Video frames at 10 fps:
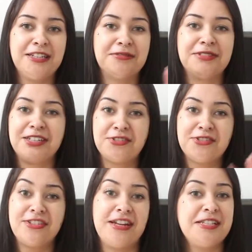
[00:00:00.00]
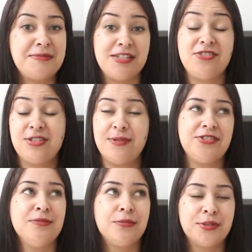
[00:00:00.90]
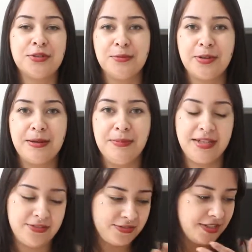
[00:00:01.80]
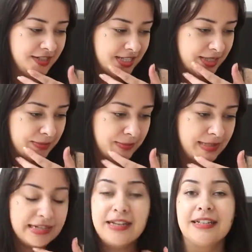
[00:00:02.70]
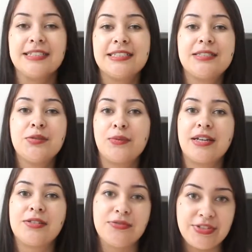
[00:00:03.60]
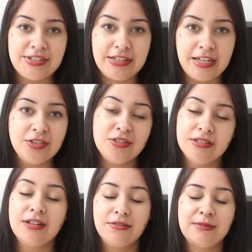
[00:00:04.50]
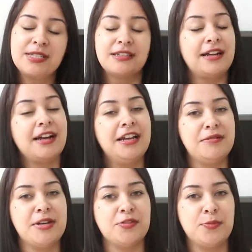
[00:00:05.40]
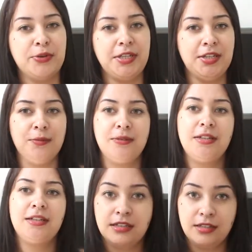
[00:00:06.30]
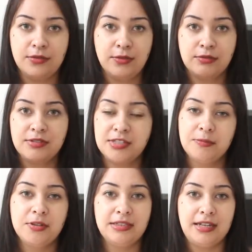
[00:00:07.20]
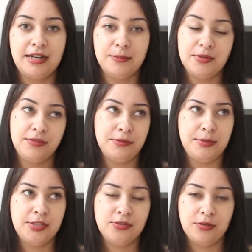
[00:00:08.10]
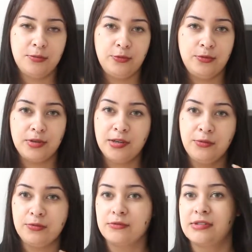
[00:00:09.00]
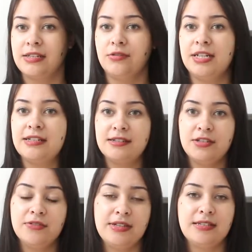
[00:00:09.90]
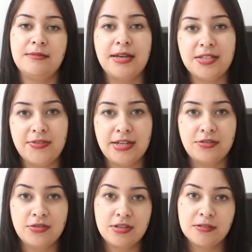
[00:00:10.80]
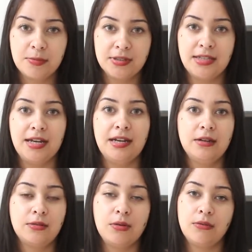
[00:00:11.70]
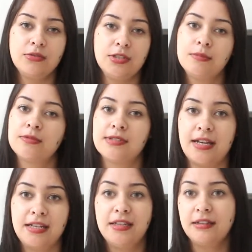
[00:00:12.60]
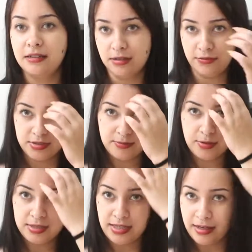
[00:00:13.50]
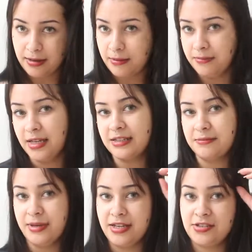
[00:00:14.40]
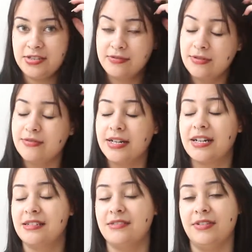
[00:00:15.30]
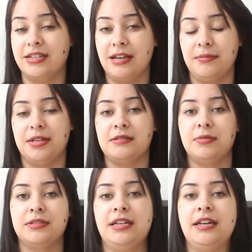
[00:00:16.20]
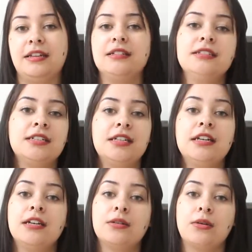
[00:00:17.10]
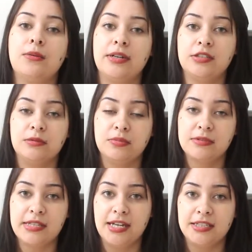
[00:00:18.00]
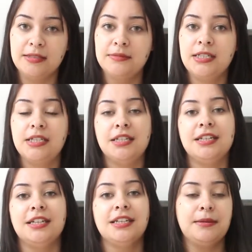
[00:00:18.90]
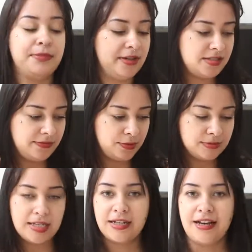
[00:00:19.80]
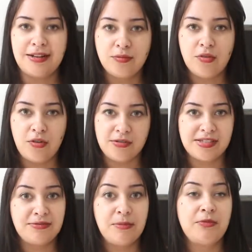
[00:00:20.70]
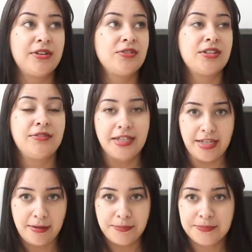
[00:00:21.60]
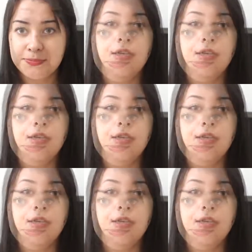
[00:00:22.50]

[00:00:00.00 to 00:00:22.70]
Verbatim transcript: Então dentro de três meses já mexi muito no meu cabelo, mas nunca é suficiente, então vamos estragar ele mais um pouquinho. Eu vou desbotar, provavelmente como eu usei tonalizante, vai ser mais fácil de desbotar com shampoo usada. Então eu vou desbotar minhas mechas, vou ver né, se vai dar pra desbotar ela com a shampoozada e depois eu vou tacar um rosa, vamos ver no que vai dar.